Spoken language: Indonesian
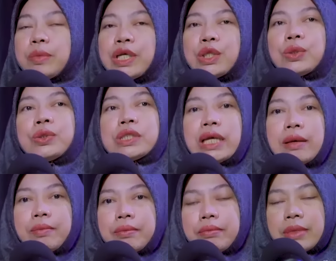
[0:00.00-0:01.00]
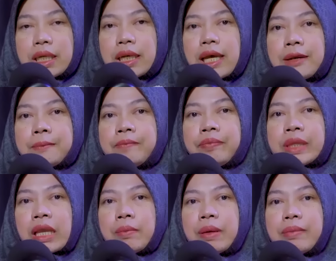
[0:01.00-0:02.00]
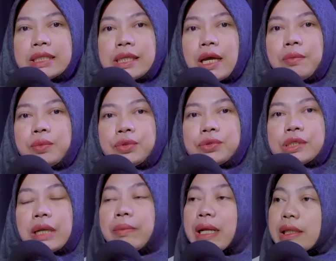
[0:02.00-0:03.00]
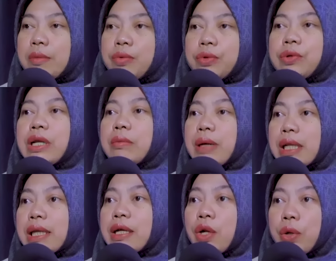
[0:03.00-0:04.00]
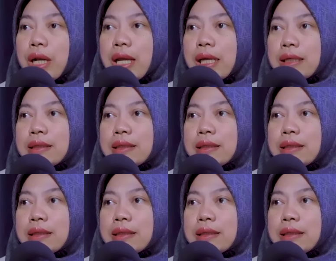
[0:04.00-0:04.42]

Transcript: begitu saya mendengar hmm pembacaan putusan Partai Buruh dan Partai Gelora. Yang